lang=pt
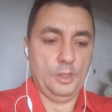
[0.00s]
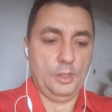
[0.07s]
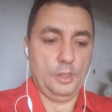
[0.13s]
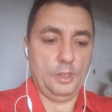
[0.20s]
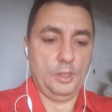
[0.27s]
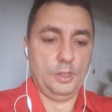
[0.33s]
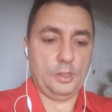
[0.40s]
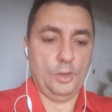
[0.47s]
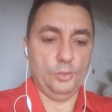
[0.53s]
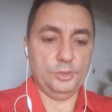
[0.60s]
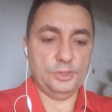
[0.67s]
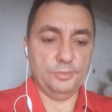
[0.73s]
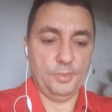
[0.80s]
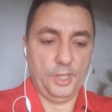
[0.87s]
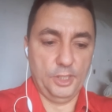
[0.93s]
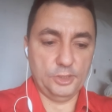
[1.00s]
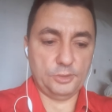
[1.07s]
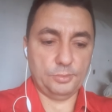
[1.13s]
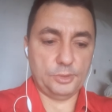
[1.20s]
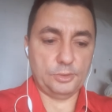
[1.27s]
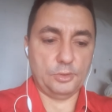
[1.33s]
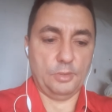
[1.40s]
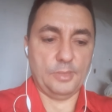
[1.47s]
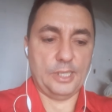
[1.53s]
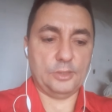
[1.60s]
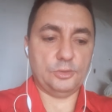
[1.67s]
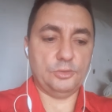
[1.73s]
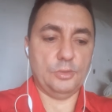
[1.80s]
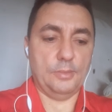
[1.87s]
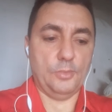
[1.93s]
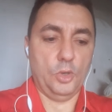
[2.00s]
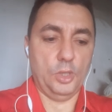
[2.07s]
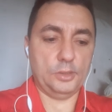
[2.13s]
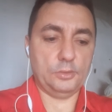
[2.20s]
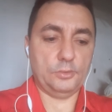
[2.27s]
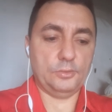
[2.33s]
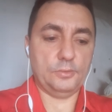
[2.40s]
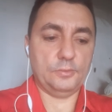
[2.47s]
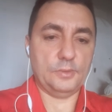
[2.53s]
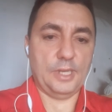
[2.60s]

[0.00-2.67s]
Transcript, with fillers: e que os mesmos tomaram sua moto.